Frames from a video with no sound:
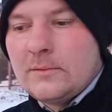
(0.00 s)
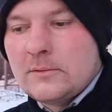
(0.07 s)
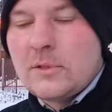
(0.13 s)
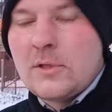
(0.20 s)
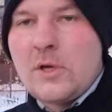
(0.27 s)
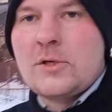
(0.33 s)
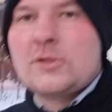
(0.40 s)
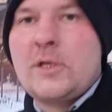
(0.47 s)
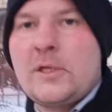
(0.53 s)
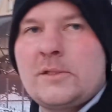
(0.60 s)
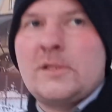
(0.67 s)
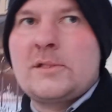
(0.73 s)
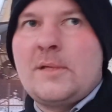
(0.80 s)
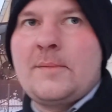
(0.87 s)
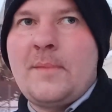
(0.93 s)
troszkę
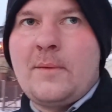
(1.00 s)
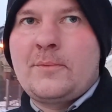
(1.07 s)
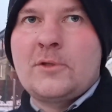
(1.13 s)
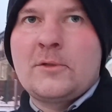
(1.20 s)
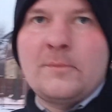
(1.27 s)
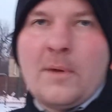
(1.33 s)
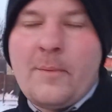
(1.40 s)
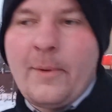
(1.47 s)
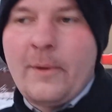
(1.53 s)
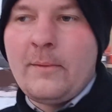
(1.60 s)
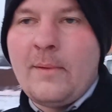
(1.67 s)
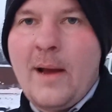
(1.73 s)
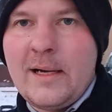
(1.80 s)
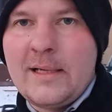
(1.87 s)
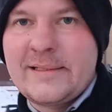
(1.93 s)
coś tam na początku miał
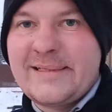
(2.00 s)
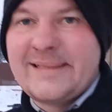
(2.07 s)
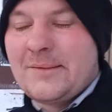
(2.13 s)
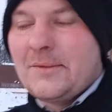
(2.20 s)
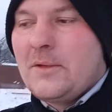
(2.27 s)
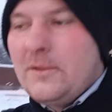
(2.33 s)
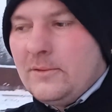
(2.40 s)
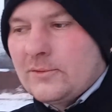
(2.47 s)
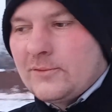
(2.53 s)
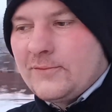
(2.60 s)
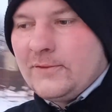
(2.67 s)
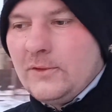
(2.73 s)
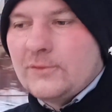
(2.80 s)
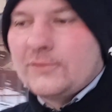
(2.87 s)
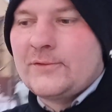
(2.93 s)
problem, ale i już,
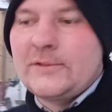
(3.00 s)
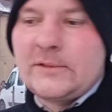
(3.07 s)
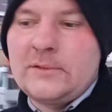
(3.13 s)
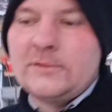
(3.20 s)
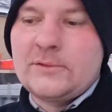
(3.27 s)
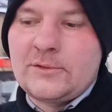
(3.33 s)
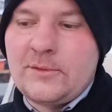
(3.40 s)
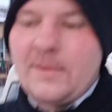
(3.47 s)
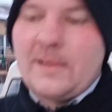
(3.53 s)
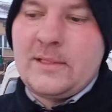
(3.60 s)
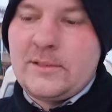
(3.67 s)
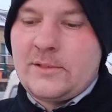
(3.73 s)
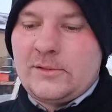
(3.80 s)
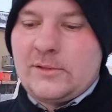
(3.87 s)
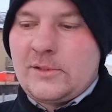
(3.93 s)
już wszystko już
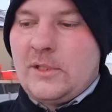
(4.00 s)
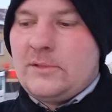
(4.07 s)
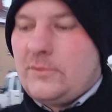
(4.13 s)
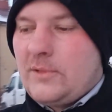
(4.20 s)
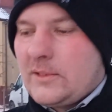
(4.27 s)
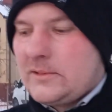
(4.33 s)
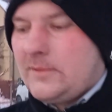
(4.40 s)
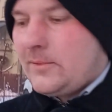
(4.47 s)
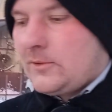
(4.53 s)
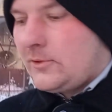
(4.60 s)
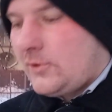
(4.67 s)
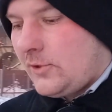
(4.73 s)
normalnie się schodził, tak samochód